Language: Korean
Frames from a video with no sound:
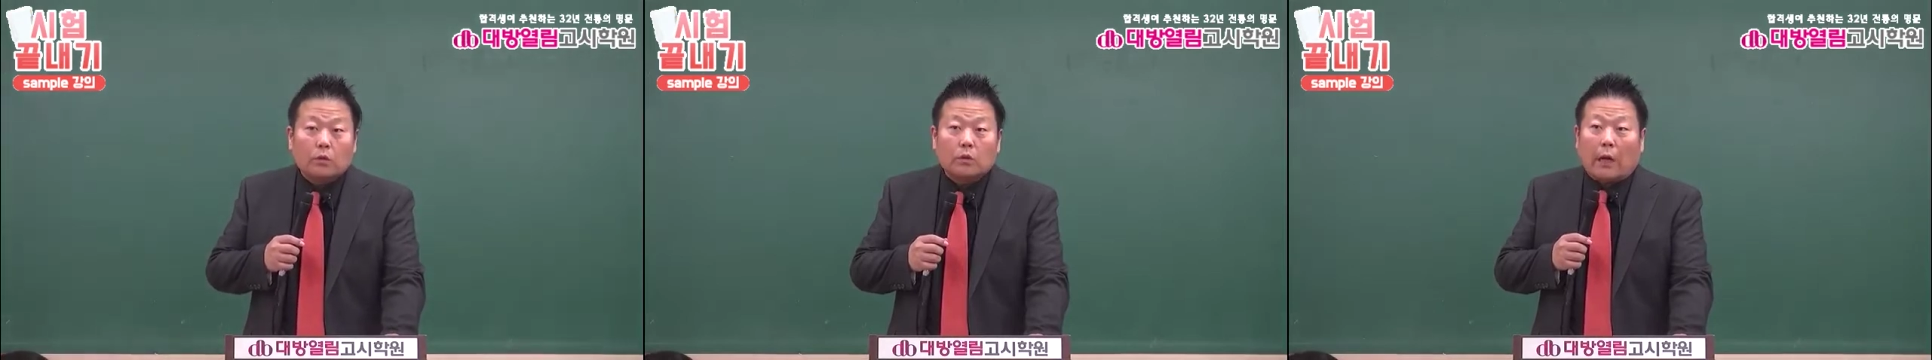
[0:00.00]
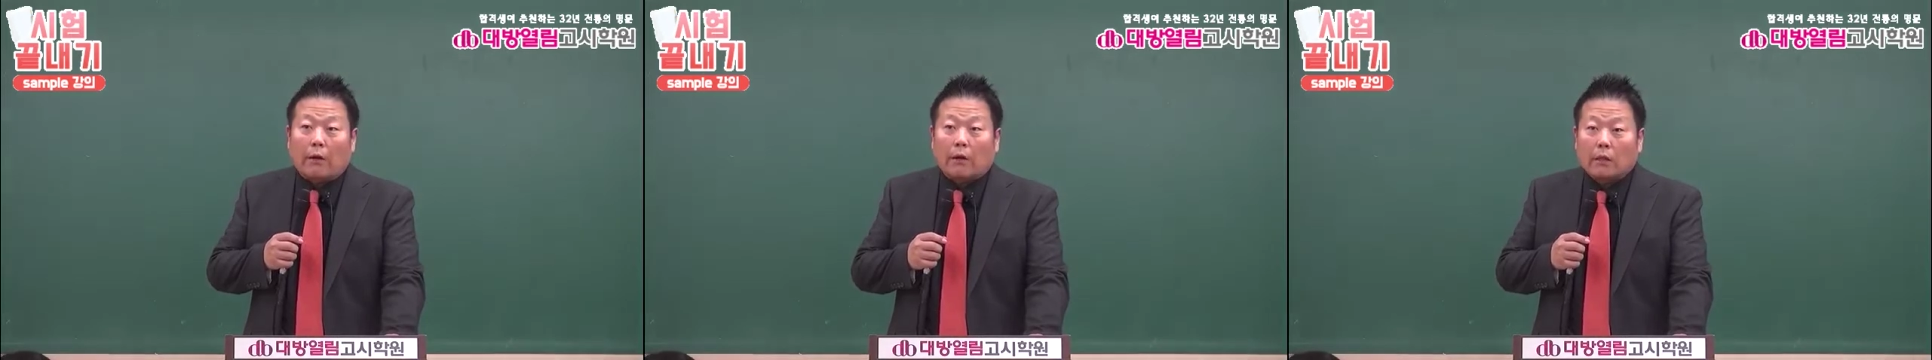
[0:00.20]

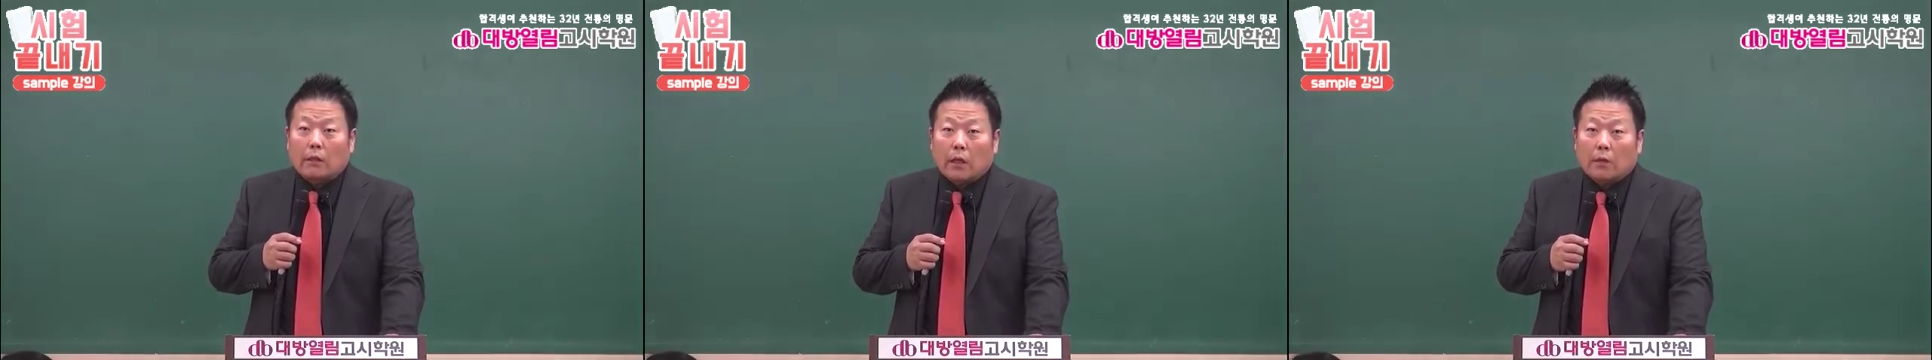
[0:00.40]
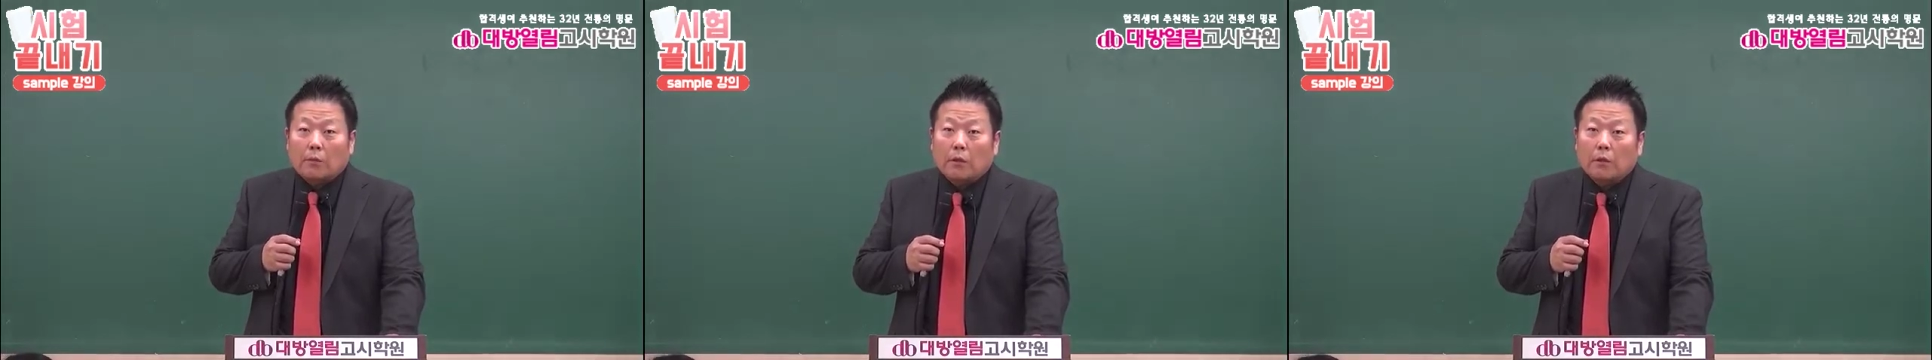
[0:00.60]

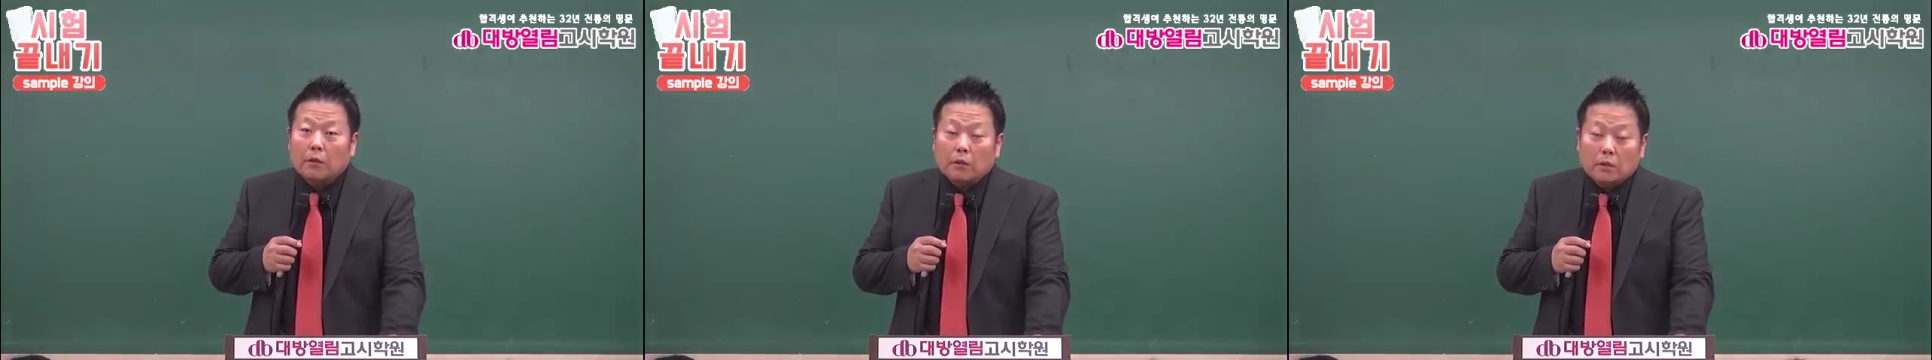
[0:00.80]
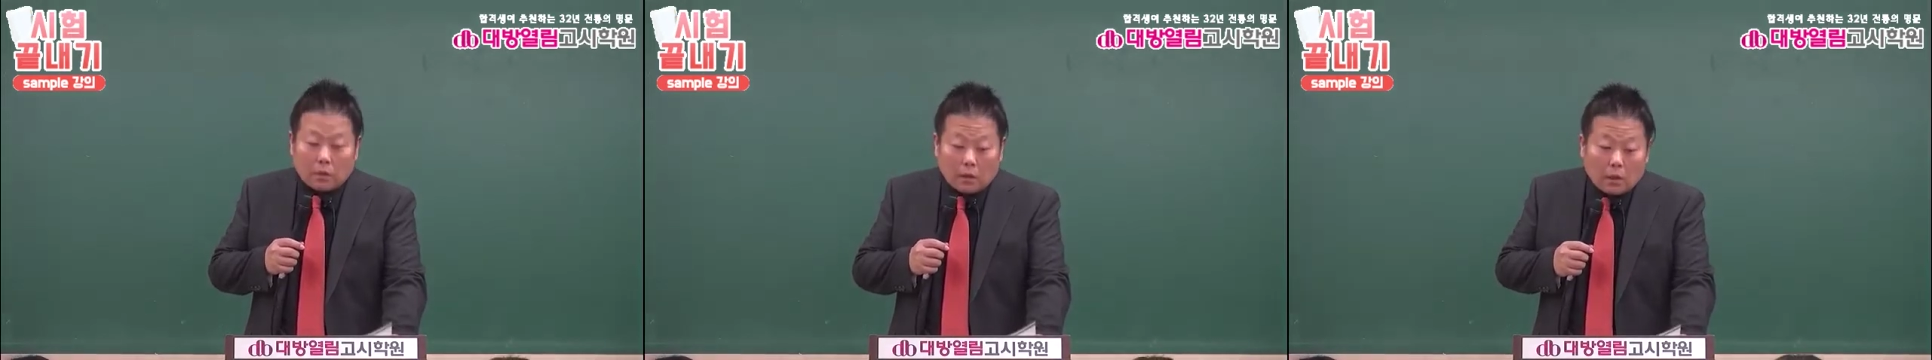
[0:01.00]
나왔다
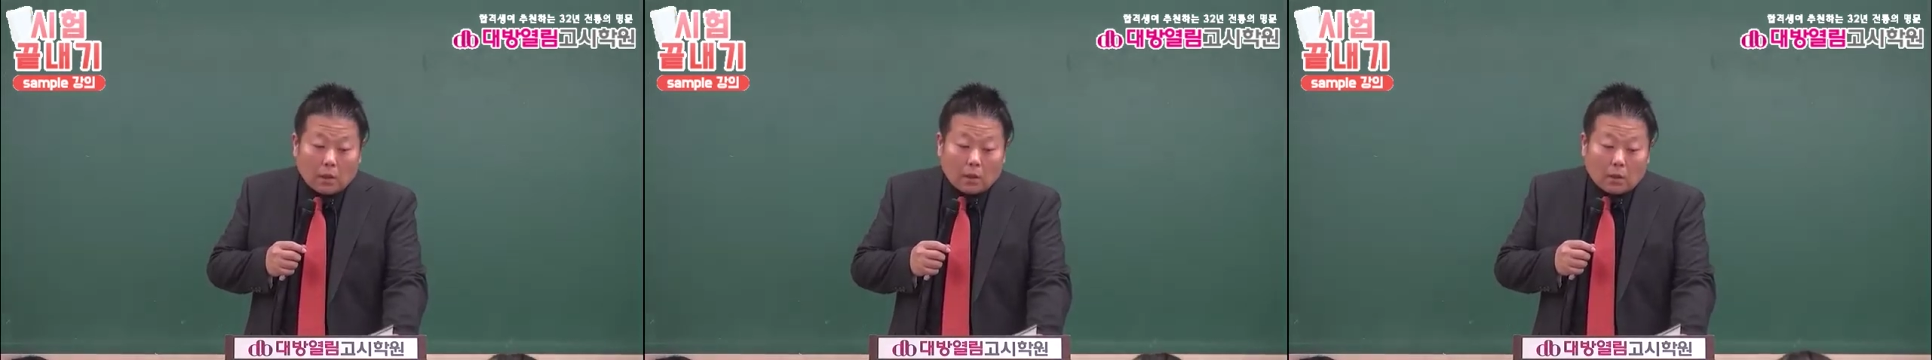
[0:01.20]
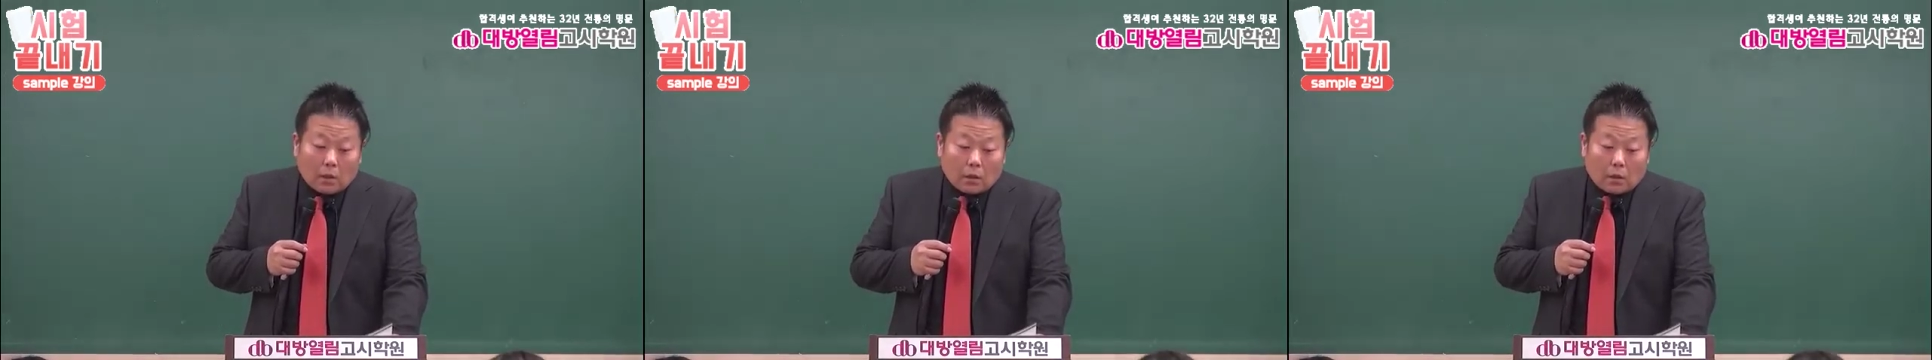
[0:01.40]
하면은
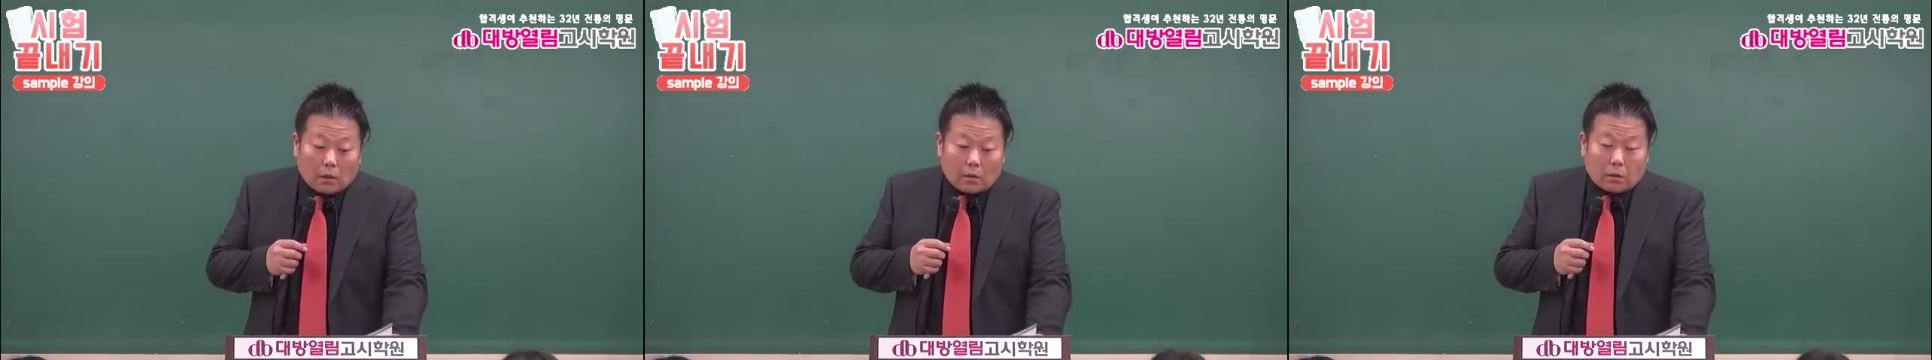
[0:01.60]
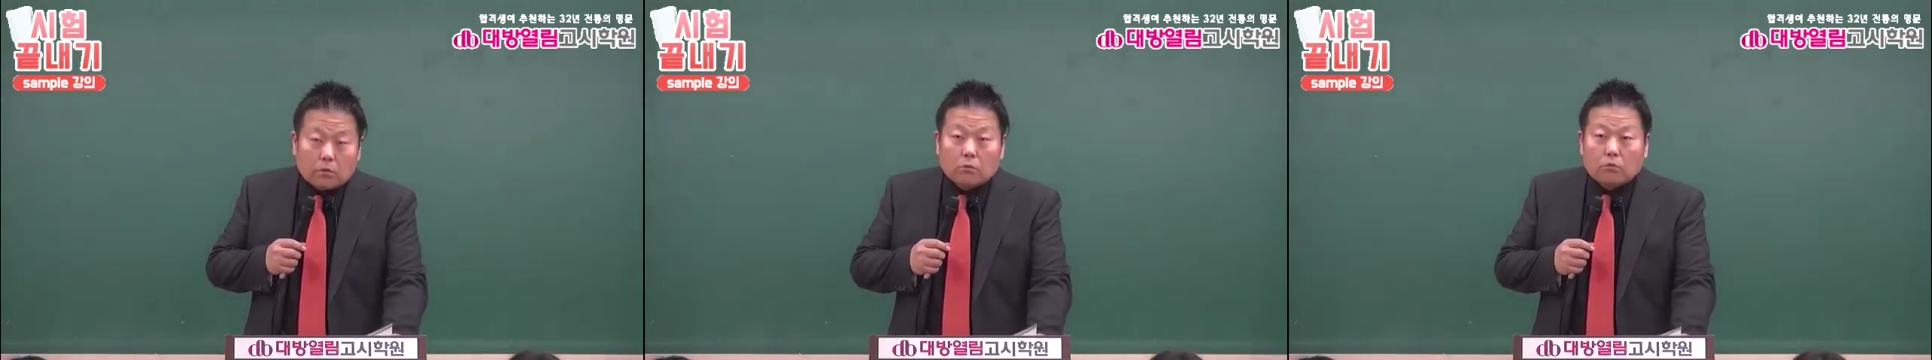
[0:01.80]

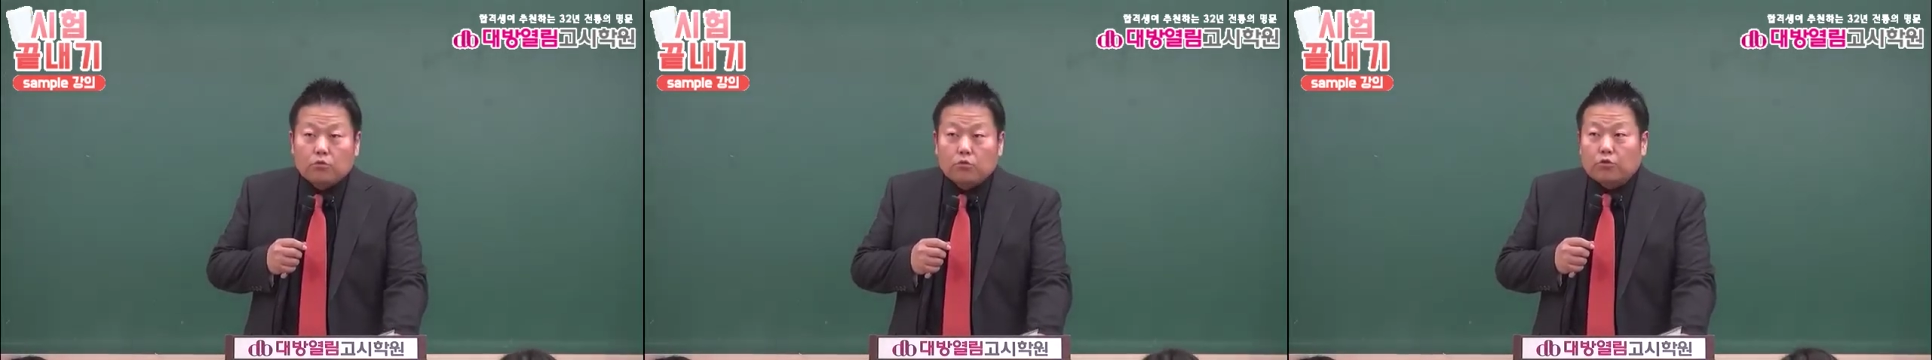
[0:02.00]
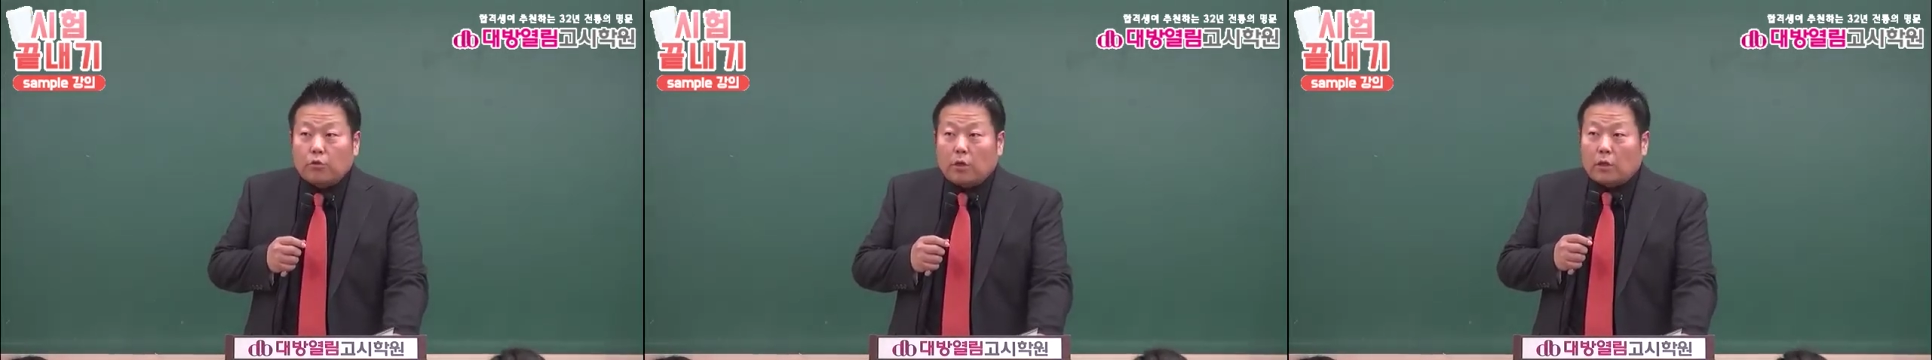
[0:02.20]

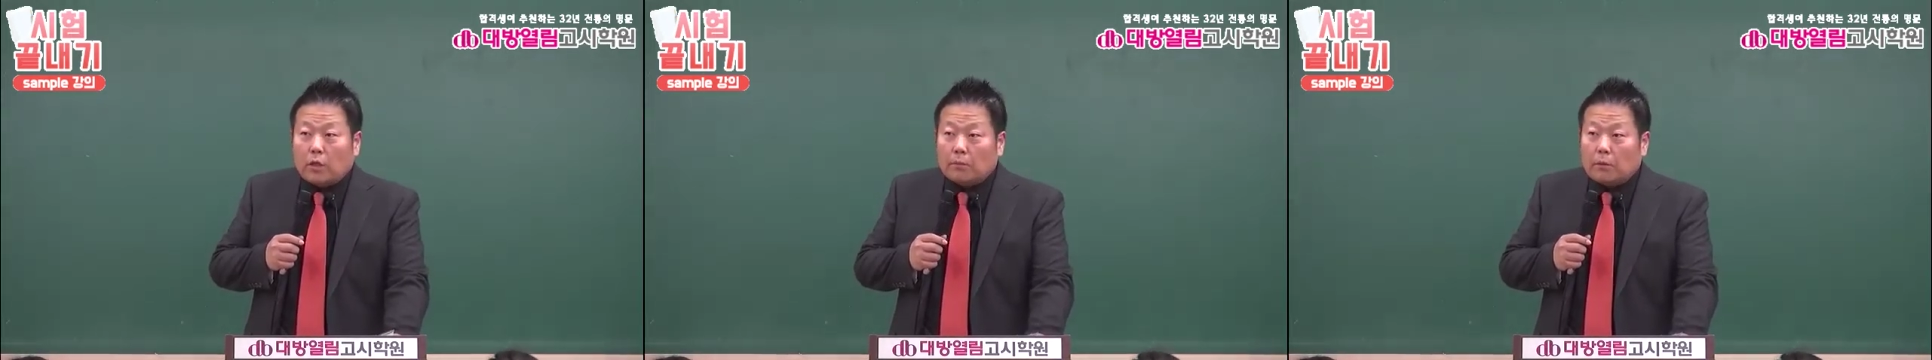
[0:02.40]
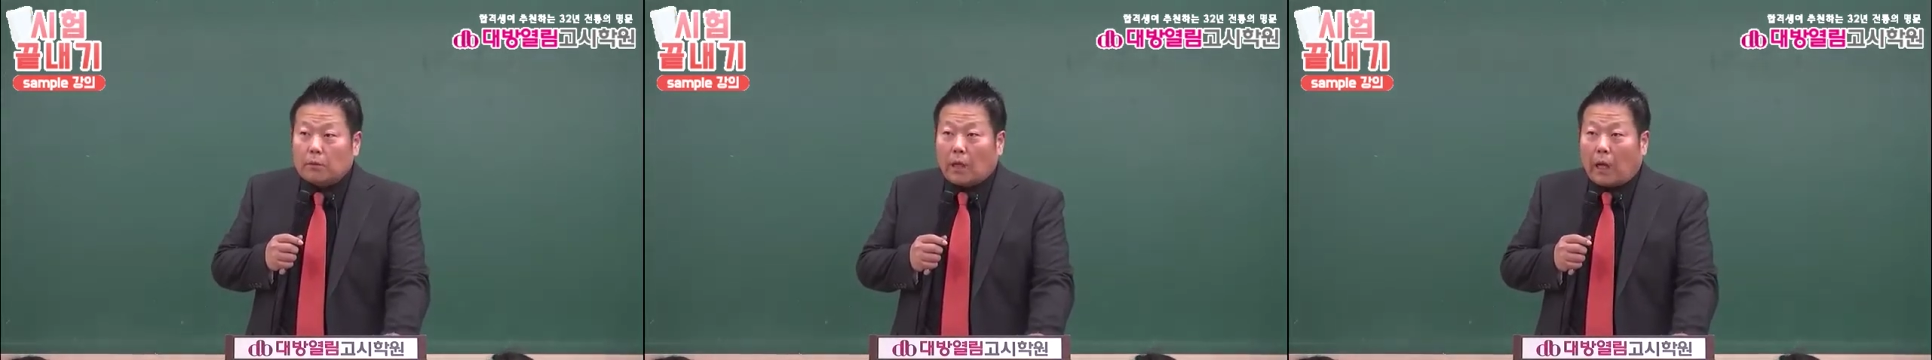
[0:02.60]
둘중
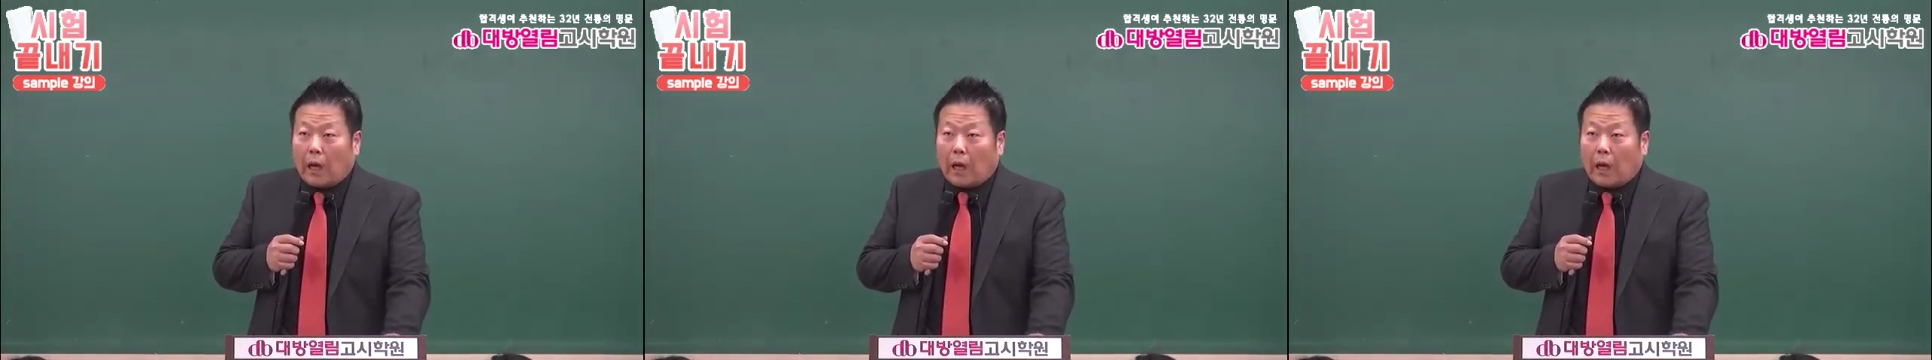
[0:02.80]
하나입니다.